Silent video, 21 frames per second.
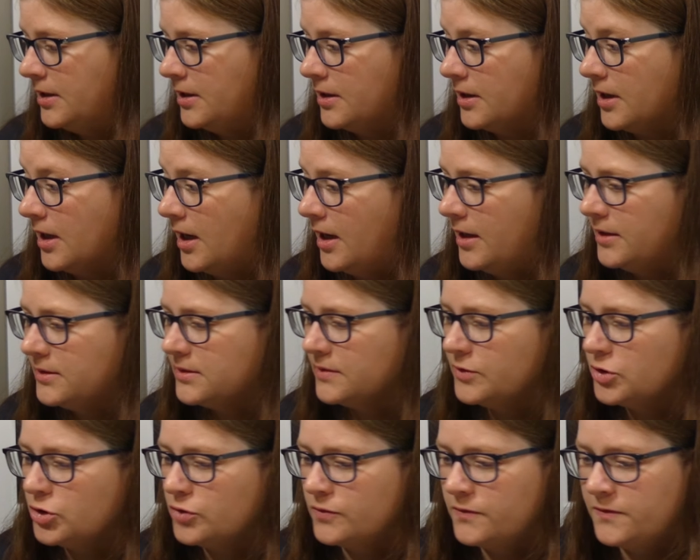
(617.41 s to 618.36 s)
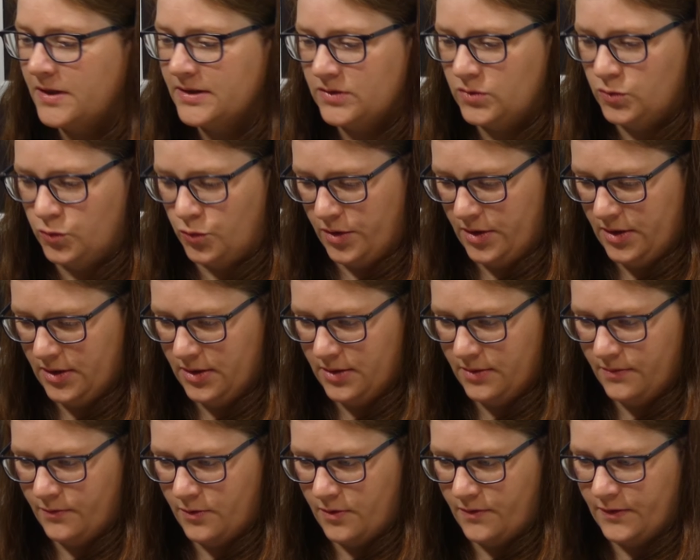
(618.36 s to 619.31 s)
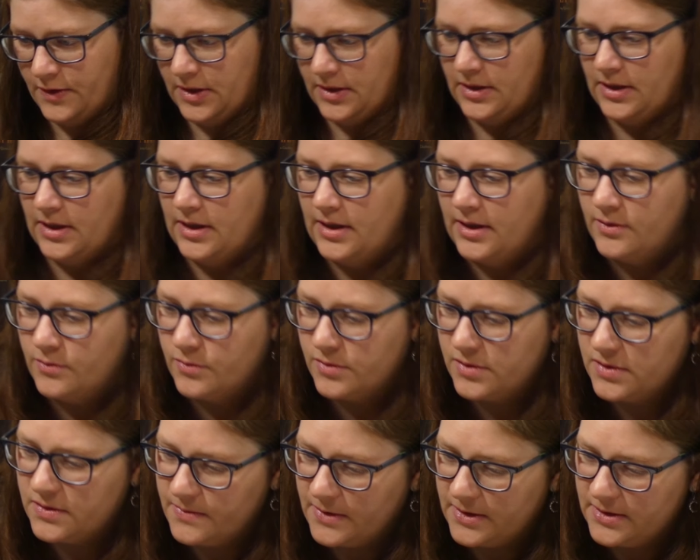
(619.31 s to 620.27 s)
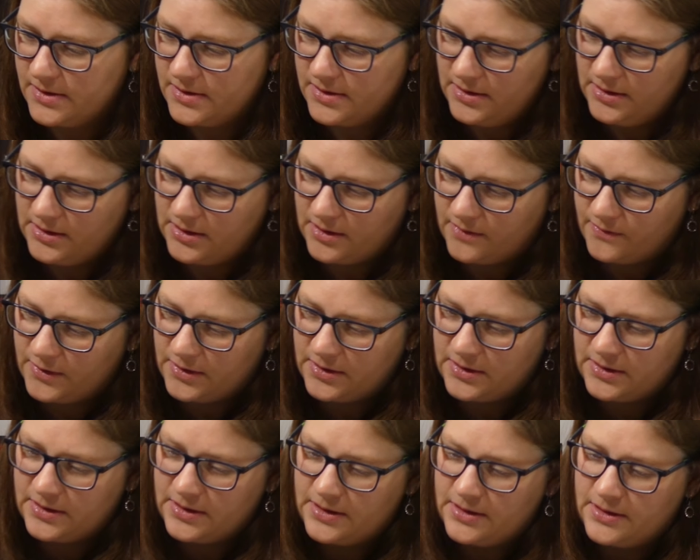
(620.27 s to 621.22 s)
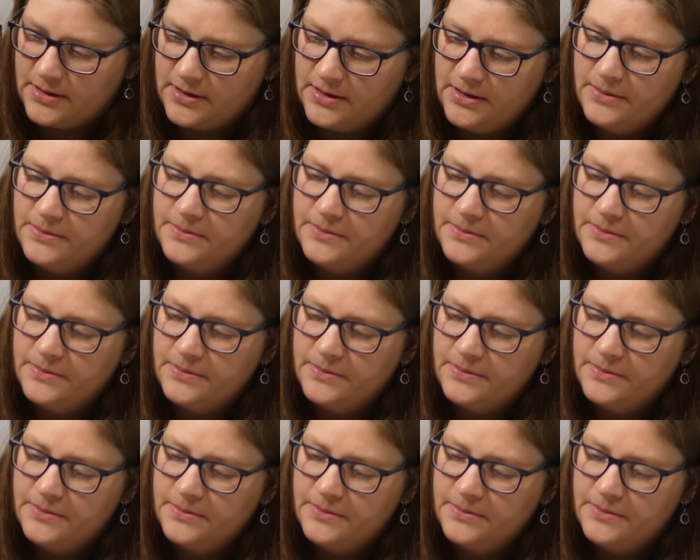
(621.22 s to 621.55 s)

Ah, jetzt halt, sind wir schon fast durch. Wollen wir dann die 21? Haben wir da.